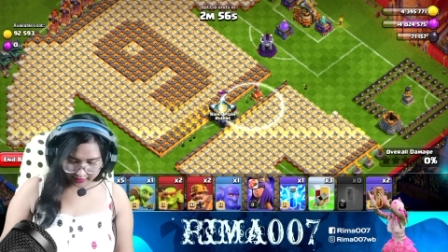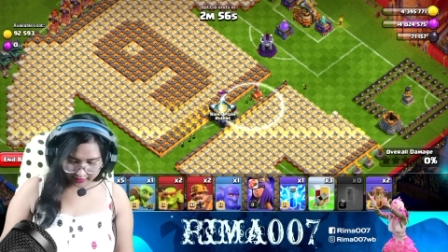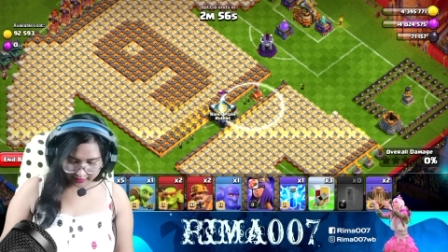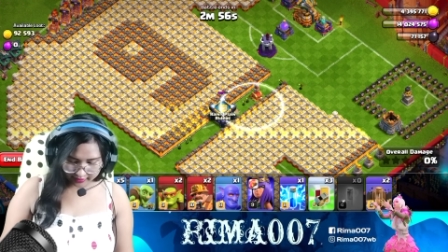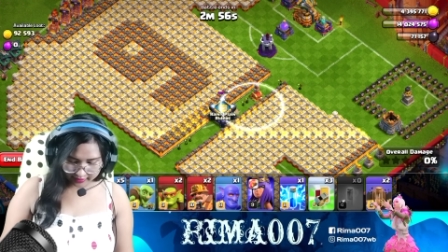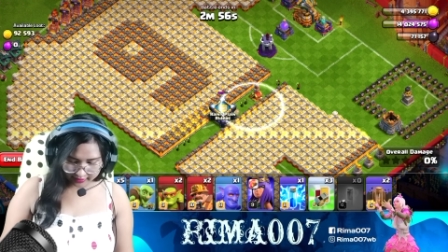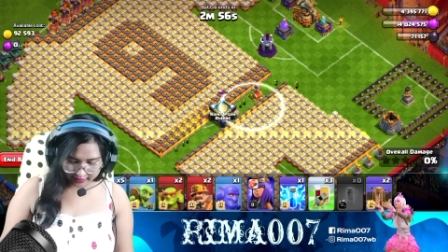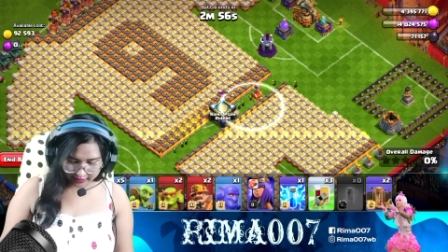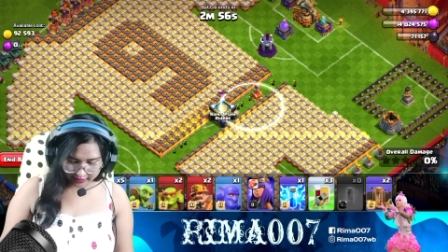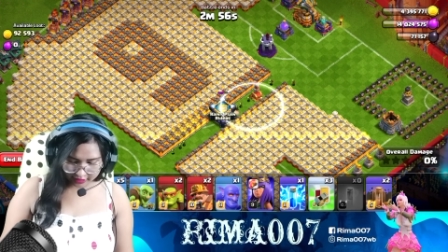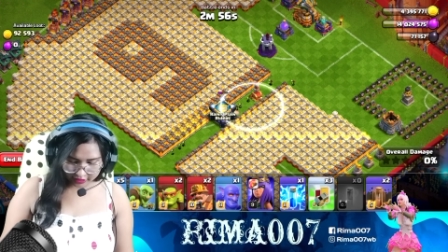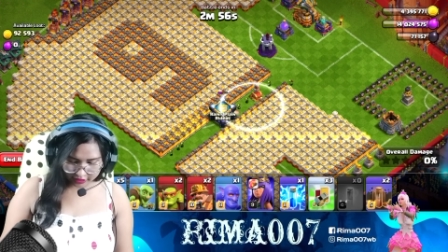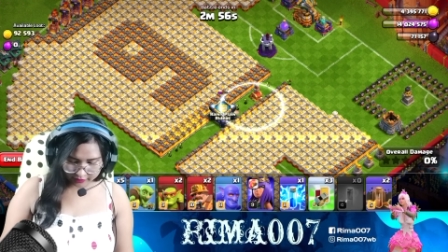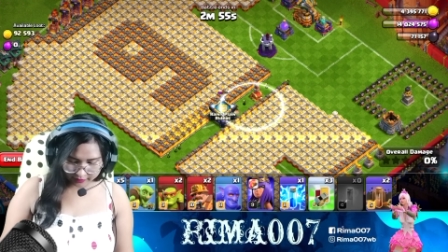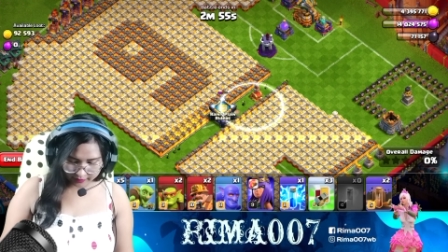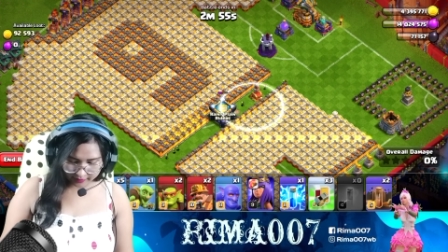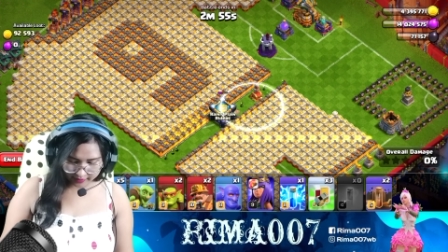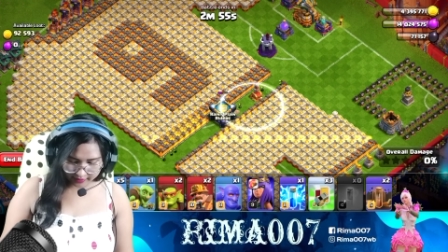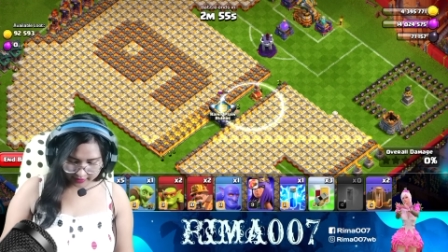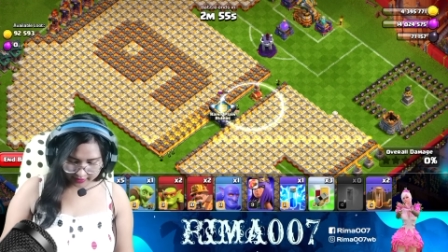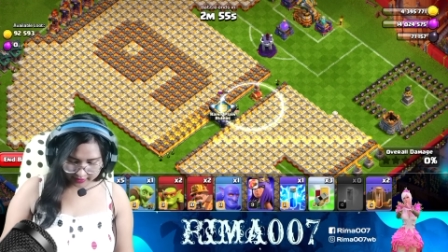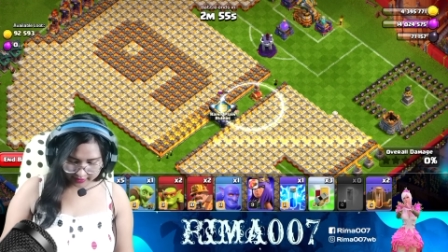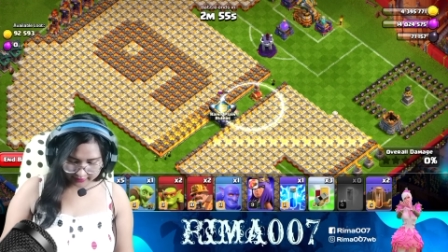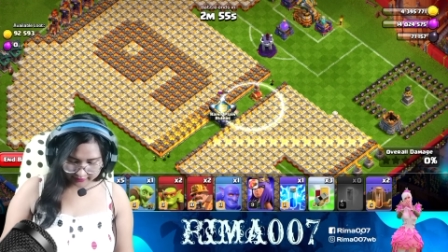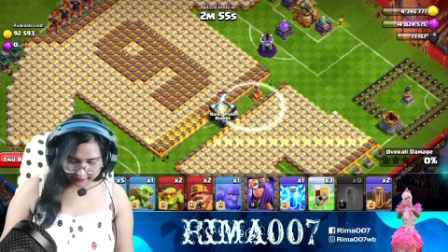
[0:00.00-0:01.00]
এখানে
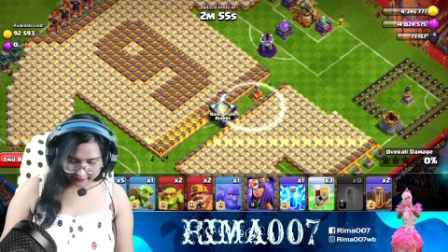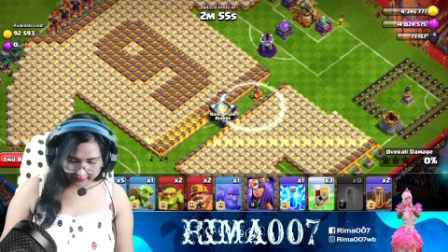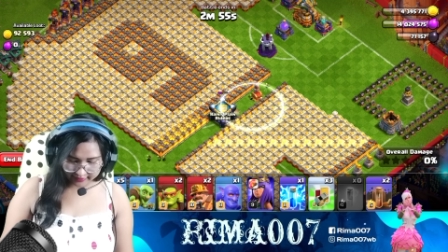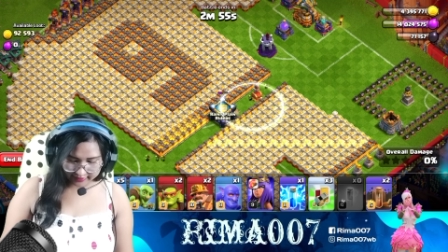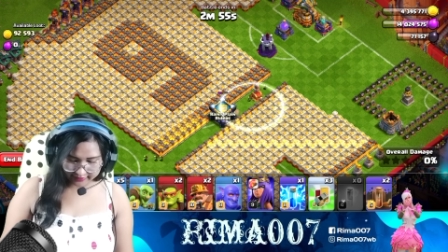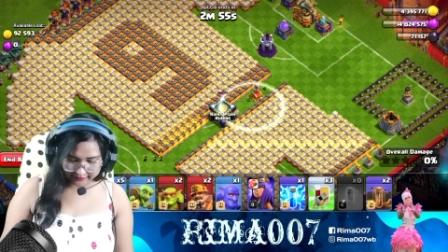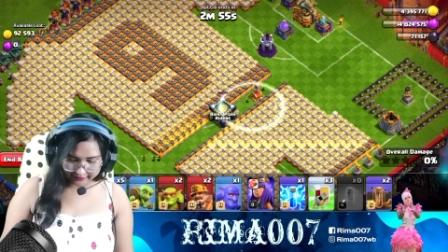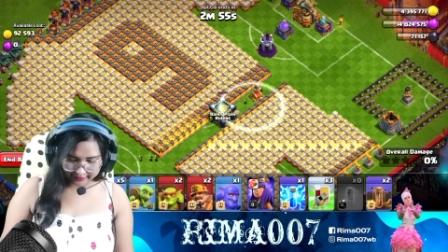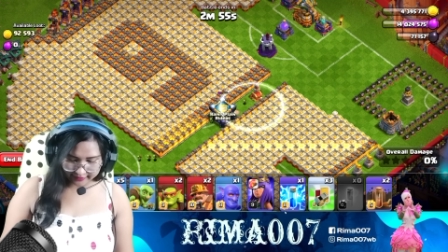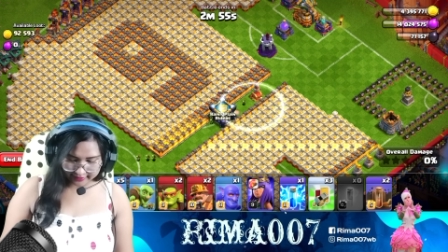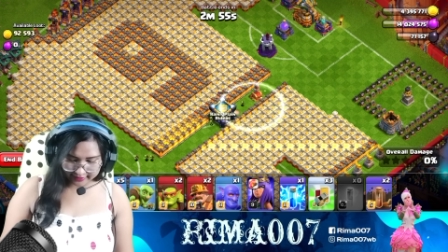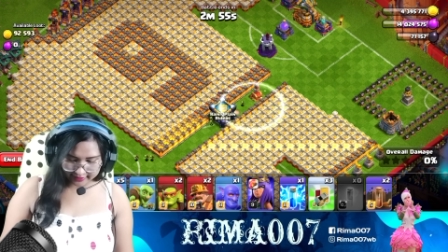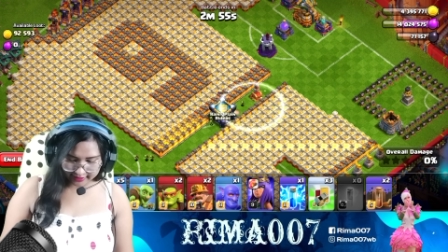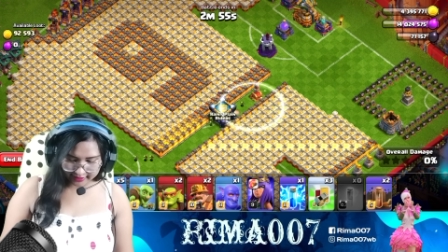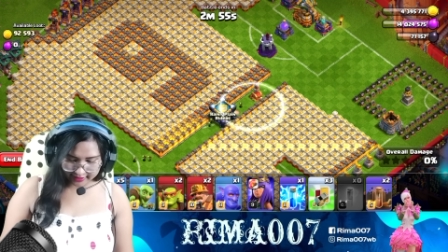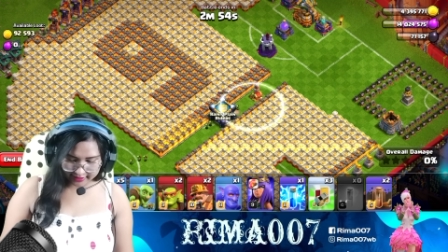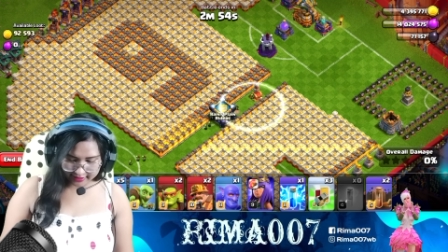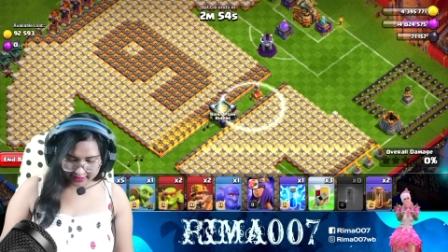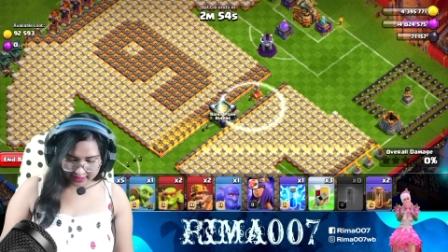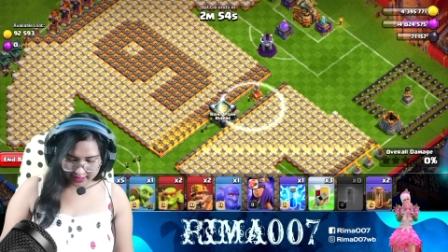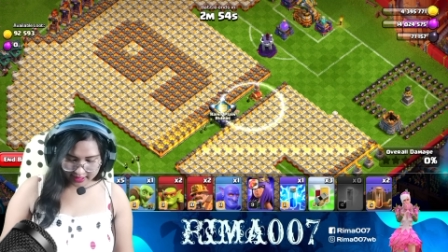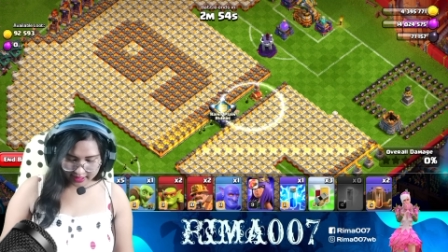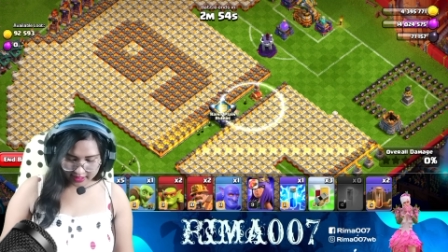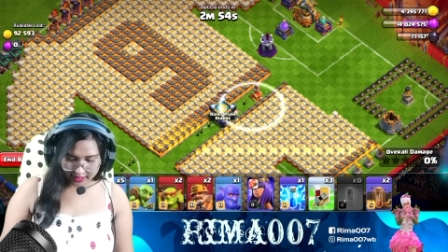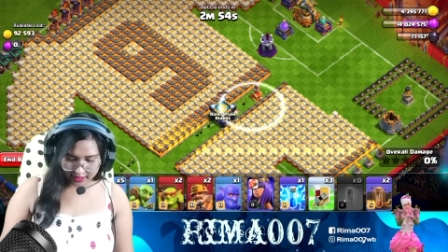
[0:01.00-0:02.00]
আসবে ইনভিজিবল ঠিক
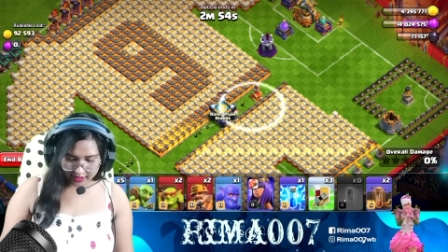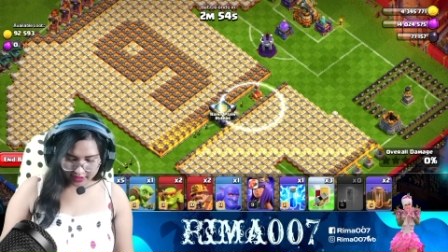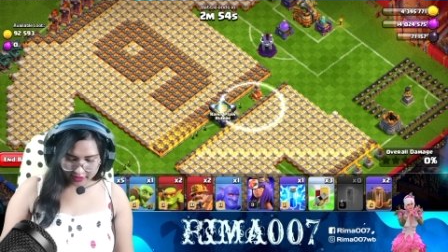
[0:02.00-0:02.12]
আছে